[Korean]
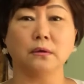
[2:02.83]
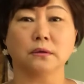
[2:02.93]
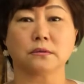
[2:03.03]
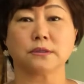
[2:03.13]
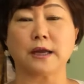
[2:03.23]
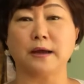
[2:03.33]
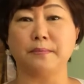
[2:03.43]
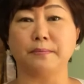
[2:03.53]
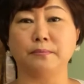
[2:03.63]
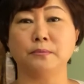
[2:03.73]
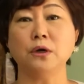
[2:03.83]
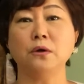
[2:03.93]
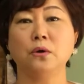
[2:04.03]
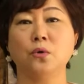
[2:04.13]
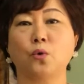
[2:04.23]
그
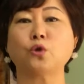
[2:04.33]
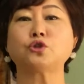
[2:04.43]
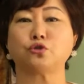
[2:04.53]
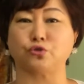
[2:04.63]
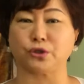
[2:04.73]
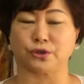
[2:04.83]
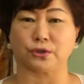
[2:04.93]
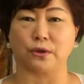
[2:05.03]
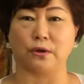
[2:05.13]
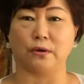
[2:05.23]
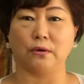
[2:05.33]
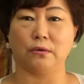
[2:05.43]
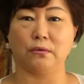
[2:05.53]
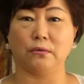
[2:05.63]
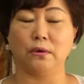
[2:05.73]
사람을 고쳐주셨어요.
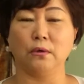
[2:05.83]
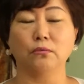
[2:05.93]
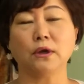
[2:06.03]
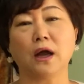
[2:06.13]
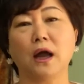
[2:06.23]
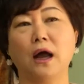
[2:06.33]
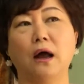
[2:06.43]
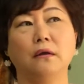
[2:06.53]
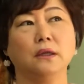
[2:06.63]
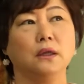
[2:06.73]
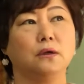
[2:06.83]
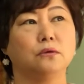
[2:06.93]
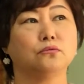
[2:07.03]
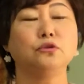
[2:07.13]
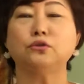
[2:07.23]
우리가,
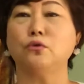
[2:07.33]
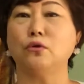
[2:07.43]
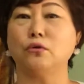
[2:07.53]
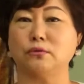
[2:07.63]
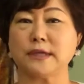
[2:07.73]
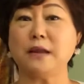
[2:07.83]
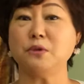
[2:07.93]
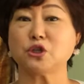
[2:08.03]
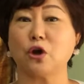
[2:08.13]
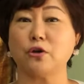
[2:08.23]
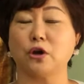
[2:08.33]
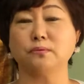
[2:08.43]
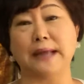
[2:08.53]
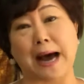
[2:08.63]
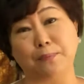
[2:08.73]
우리도 살면서
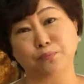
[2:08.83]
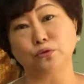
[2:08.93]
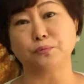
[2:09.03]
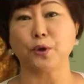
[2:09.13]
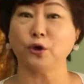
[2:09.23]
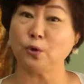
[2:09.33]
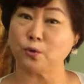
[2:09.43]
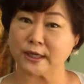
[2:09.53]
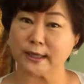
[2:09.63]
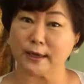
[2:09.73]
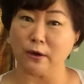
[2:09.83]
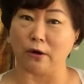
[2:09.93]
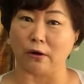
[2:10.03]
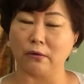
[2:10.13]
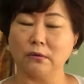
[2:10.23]
여러분 아프고 병이
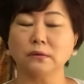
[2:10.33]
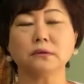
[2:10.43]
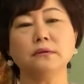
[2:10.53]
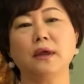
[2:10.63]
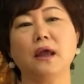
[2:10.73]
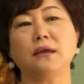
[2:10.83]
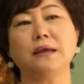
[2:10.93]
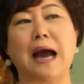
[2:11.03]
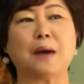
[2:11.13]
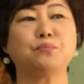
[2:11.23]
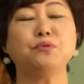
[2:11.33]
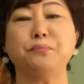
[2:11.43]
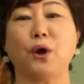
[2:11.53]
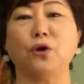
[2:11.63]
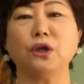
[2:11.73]
오잖아요. 근데 이 아픈
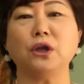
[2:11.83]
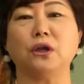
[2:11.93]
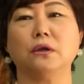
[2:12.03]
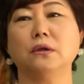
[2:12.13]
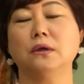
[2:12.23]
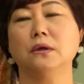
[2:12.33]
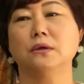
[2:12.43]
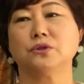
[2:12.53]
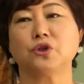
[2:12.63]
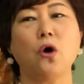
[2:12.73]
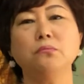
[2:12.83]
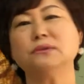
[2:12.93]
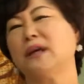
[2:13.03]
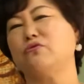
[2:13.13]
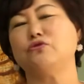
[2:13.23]
병이 전부
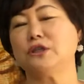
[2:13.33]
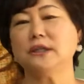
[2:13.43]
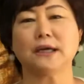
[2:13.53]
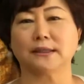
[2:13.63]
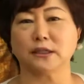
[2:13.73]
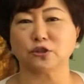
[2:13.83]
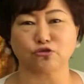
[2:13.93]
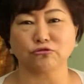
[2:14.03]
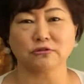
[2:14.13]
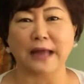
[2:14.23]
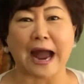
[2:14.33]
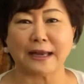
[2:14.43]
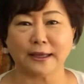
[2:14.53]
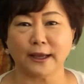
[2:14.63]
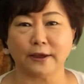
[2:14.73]
다 귀신이 가다져 주는 건
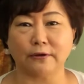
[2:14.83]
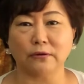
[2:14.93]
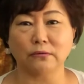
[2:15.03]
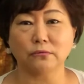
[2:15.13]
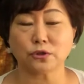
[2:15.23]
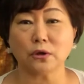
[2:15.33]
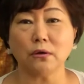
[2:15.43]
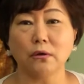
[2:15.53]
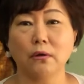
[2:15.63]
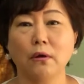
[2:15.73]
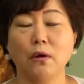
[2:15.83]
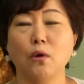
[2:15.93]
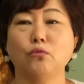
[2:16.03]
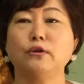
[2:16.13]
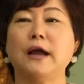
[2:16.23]
아니에요. 그죠?
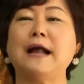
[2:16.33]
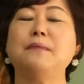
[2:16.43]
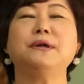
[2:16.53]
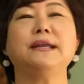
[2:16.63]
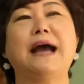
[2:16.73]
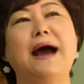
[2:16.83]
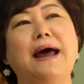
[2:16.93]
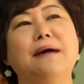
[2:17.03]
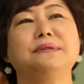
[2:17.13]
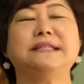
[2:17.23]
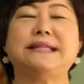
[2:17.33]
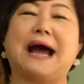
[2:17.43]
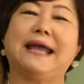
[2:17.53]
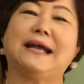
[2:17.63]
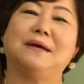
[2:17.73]
우리 할머니, 할아버지
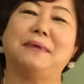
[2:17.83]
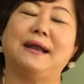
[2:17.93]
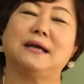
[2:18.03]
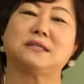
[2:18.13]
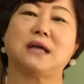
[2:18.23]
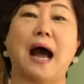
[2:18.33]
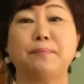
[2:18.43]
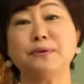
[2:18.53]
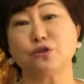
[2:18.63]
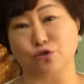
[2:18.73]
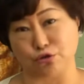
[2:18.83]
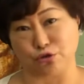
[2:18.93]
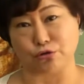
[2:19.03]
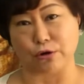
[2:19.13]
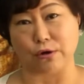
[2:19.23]
나이가 많아서 아플 수도
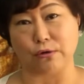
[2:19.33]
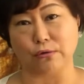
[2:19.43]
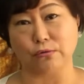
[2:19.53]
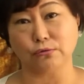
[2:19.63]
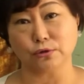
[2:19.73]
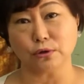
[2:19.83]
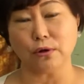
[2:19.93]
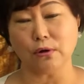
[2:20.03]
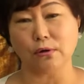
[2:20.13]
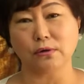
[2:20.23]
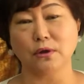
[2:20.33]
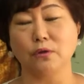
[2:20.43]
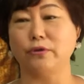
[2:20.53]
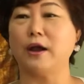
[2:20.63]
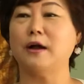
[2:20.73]
있어요. 그죠?
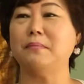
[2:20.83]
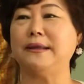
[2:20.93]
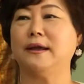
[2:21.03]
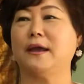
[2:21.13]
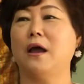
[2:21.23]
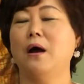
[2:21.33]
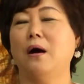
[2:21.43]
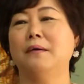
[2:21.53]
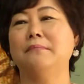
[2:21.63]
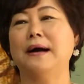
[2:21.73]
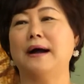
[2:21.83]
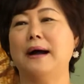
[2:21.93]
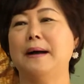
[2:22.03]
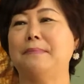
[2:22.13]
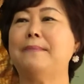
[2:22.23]
내가 만약에
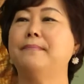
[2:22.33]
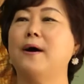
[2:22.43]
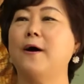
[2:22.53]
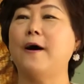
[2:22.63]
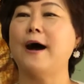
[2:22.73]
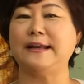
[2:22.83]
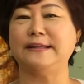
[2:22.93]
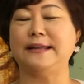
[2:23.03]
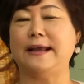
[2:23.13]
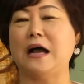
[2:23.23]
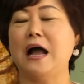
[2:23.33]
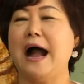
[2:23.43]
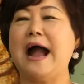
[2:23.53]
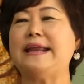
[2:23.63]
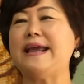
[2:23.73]
엄마가 밥 먹어 하는데 내가
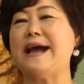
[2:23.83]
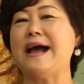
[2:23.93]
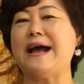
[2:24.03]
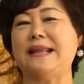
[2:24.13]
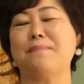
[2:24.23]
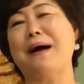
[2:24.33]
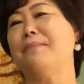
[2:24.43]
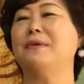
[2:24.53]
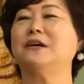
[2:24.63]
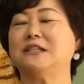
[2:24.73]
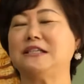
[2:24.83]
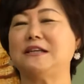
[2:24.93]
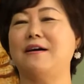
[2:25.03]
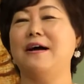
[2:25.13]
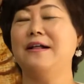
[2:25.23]
아니야 나 밥 먹기 싫어
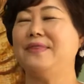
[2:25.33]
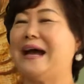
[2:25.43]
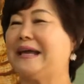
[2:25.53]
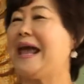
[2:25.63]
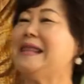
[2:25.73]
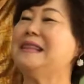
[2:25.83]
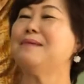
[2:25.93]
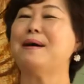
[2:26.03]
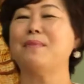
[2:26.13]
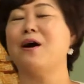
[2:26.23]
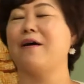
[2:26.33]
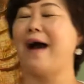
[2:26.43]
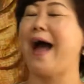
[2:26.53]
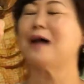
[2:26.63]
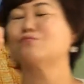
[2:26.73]
난 캔디만 먹을 까